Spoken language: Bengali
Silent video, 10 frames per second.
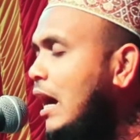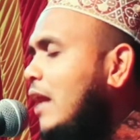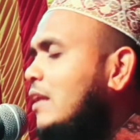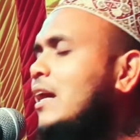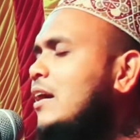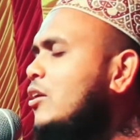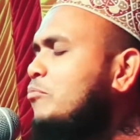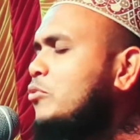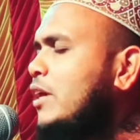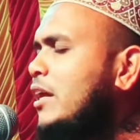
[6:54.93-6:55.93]
আল্লাহ
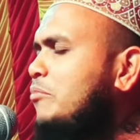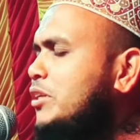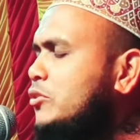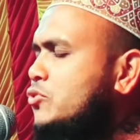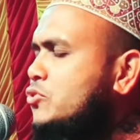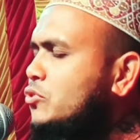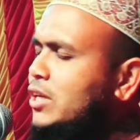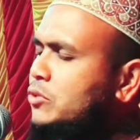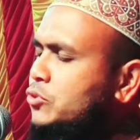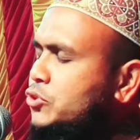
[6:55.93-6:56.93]
রব্বুল আলমিন
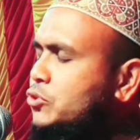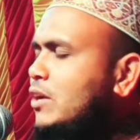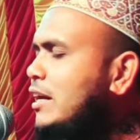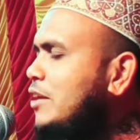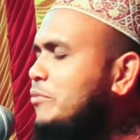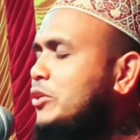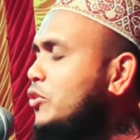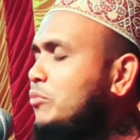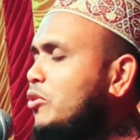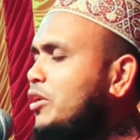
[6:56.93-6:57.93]
সোরা তো সোয়ারার
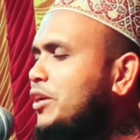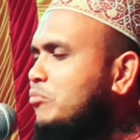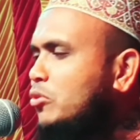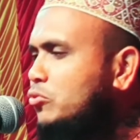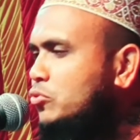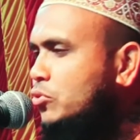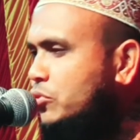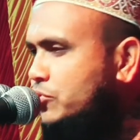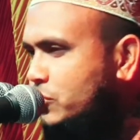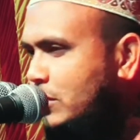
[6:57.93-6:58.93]
ভিতরে বললেন বলুন তো
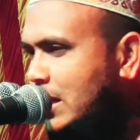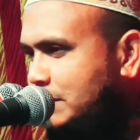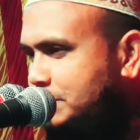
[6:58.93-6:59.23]
কোন সোরা